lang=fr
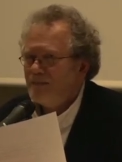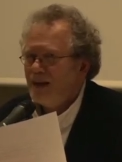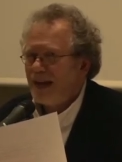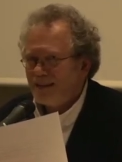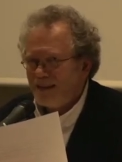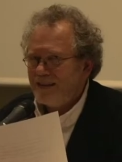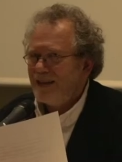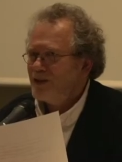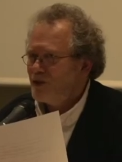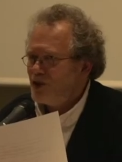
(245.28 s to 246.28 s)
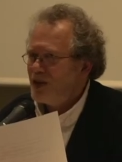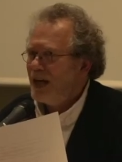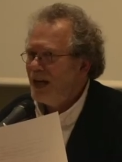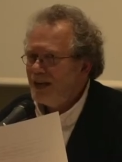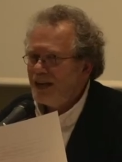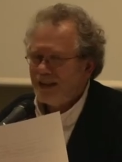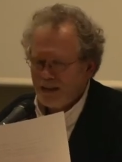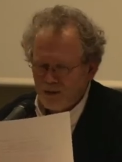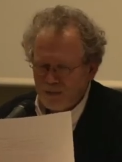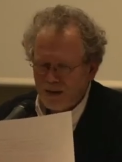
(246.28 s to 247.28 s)
La tristesse en général
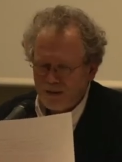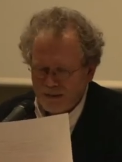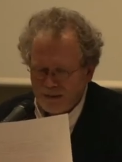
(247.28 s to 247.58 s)
n'existe pas.